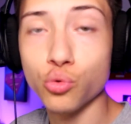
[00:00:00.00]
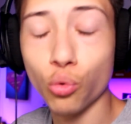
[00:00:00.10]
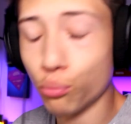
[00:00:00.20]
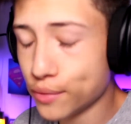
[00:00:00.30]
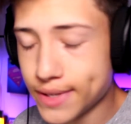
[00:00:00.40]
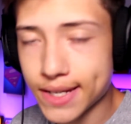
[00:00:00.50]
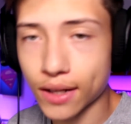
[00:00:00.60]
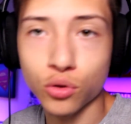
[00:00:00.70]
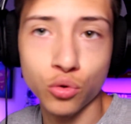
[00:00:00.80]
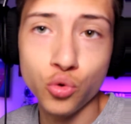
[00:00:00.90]
on peut dire,
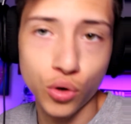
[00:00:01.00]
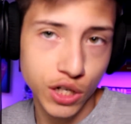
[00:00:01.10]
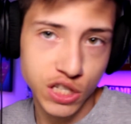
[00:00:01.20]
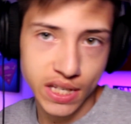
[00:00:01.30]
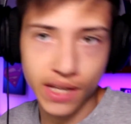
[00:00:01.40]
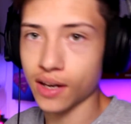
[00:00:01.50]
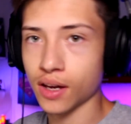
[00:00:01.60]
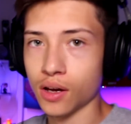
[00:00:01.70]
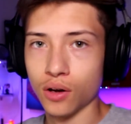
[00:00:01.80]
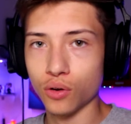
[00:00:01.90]
nul à chier,
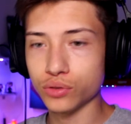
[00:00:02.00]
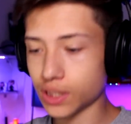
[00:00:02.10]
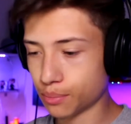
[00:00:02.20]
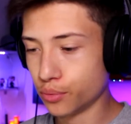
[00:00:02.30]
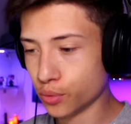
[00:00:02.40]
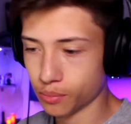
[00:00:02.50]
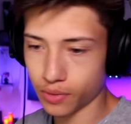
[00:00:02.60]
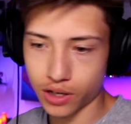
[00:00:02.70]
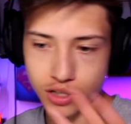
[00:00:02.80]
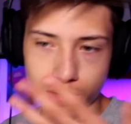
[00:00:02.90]
euh, vous a plu, bah,
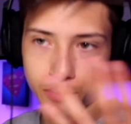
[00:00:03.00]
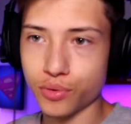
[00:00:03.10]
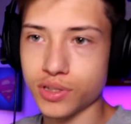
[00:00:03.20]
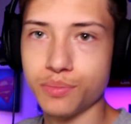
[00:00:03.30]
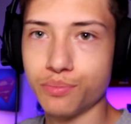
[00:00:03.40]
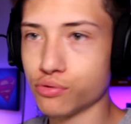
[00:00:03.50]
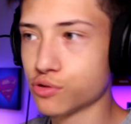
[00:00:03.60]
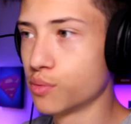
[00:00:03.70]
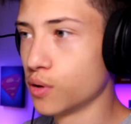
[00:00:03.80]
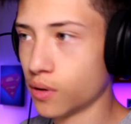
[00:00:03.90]
lâchez un petit pouce
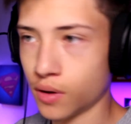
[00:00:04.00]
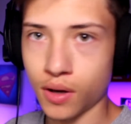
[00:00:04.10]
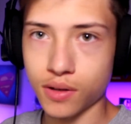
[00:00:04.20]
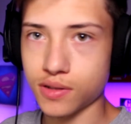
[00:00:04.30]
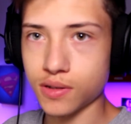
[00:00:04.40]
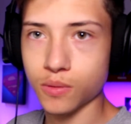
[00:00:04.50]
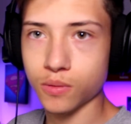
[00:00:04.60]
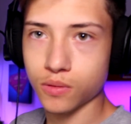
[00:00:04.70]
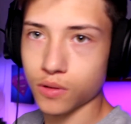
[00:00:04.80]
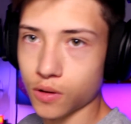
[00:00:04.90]
bleu.
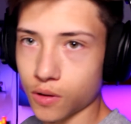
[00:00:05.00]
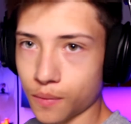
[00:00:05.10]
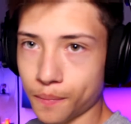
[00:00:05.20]
Sinon, euh,